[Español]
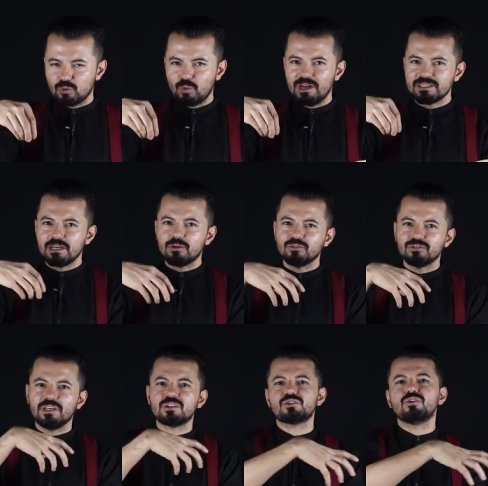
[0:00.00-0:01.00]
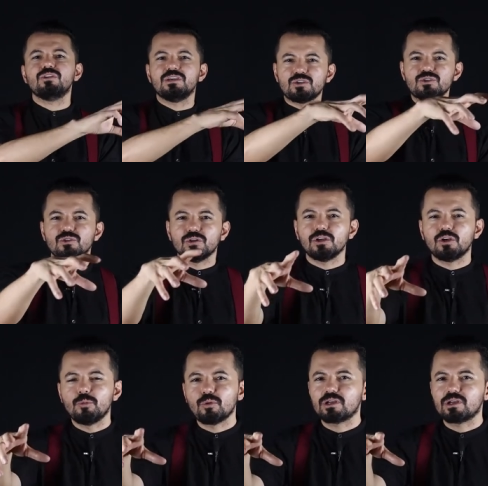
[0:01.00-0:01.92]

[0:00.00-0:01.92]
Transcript: ¿Cuál es el contexto histórico?